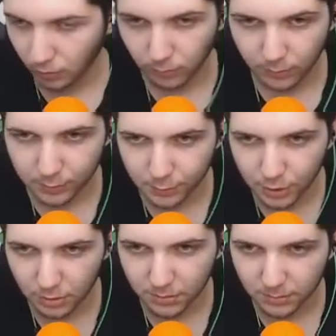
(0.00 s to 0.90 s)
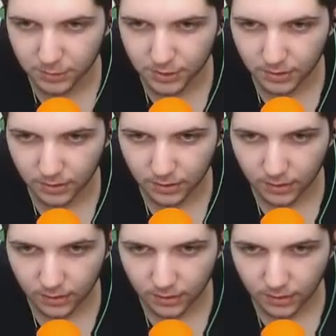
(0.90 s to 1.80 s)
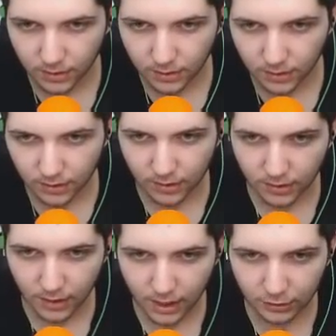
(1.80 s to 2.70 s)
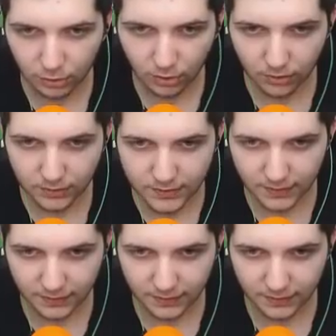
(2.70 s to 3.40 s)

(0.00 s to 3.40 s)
Olmamış bir şey olmamış. Hadi dö- ee?